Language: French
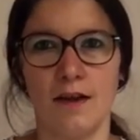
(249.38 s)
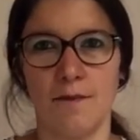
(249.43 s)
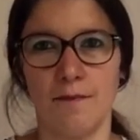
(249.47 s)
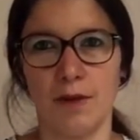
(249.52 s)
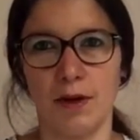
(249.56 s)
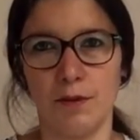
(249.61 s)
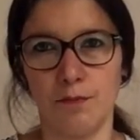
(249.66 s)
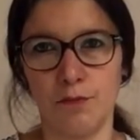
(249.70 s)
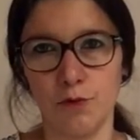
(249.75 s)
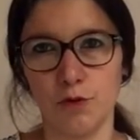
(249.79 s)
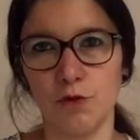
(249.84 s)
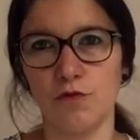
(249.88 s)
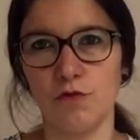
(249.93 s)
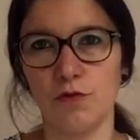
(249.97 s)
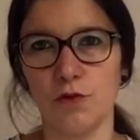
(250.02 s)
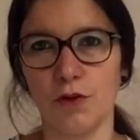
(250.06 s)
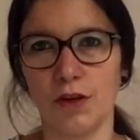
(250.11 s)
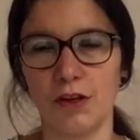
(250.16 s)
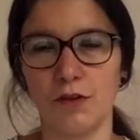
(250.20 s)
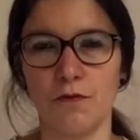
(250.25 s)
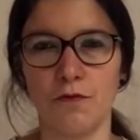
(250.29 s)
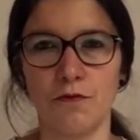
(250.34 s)
ben, plus vous
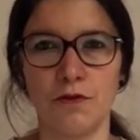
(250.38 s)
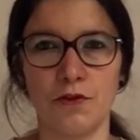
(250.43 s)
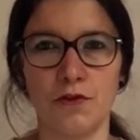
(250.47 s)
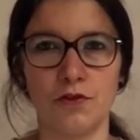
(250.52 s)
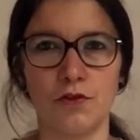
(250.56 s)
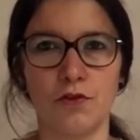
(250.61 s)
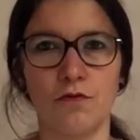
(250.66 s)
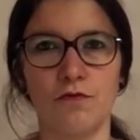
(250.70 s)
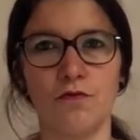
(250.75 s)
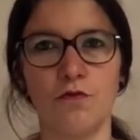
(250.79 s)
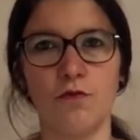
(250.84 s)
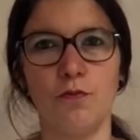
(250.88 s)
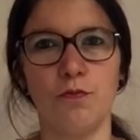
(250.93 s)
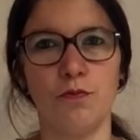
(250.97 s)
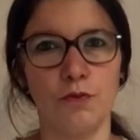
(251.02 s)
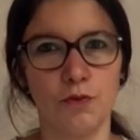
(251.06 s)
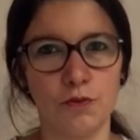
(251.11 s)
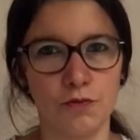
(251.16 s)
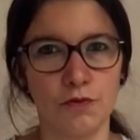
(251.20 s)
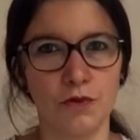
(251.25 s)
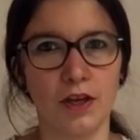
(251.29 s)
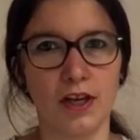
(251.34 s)
aurez confiance en vous,
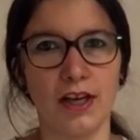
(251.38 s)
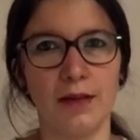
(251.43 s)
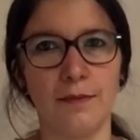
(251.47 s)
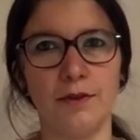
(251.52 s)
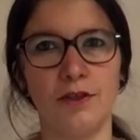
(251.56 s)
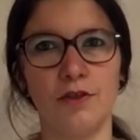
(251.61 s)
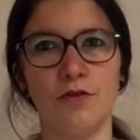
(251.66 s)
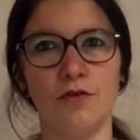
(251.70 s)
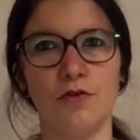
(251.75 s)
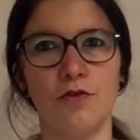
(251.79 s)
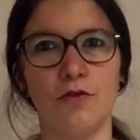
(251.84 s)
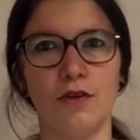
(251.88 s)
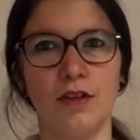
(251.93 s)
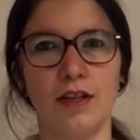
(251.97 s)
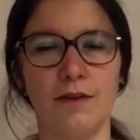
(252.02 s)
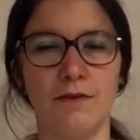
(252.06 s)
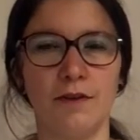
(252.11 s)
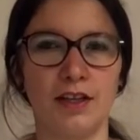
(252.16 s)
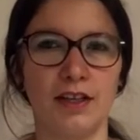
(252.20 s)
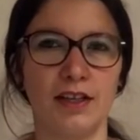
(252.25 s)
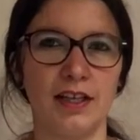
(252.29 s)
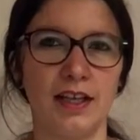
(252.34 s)
plus vous aurez l'habitude
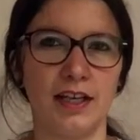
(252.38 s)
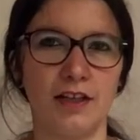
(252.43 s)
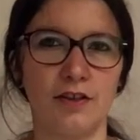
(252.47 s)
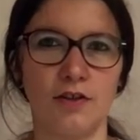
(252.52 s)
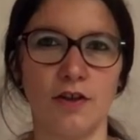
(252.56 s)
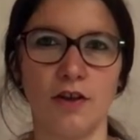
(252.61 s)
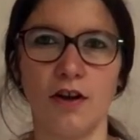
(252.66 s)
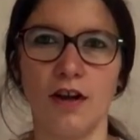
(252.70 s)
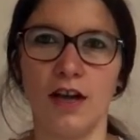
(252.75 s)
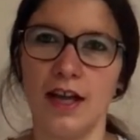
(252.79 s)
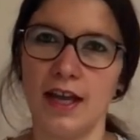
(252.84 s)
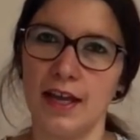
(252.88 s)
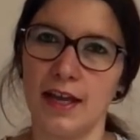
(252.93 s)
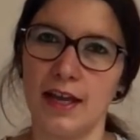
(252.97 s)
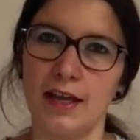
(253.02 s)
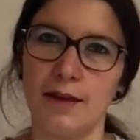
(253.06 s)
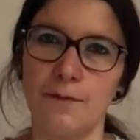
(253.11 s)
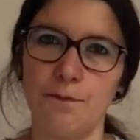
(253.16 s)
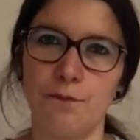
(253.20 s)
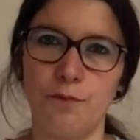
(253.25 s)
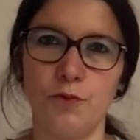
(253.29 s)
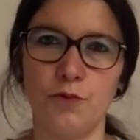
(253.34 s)
d'avoir des lecteurs
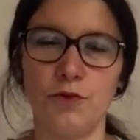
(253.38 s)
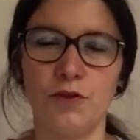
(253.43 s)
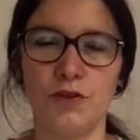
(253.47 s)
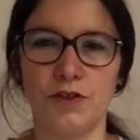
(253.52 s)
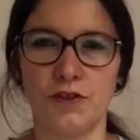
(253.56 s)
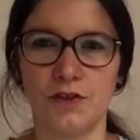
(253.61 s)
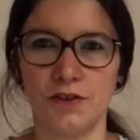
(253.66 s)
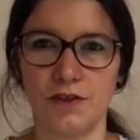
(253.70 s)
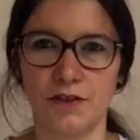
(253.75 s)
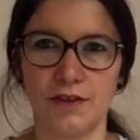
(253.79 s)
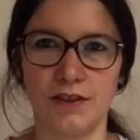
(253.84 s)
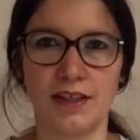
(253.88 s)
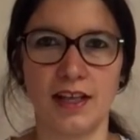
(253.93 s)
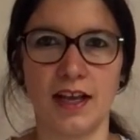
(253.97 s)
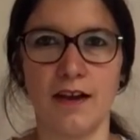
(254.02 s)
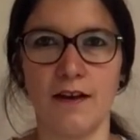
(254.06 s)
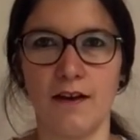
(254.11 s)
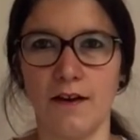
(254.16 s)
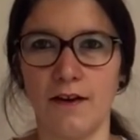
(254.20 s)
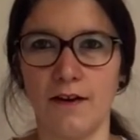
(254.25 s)
et plus ce sera,